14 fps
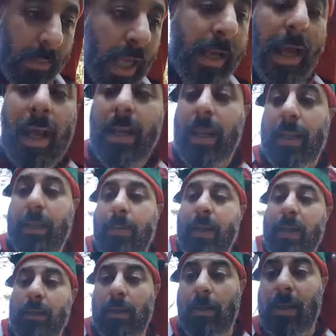رح نعتبر
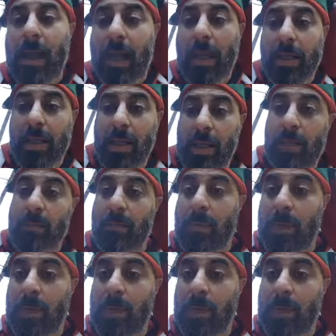الطبيعه هي الام